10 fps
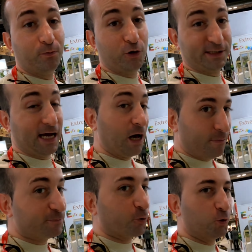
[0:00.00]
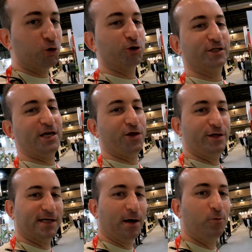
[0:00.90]
pues sacan más productos, es decir,
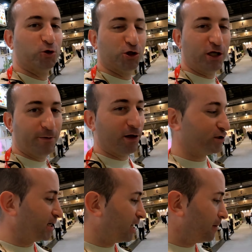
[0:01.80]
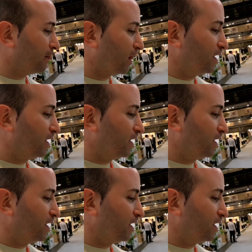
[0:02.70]
sacan muchos derivados, sacan,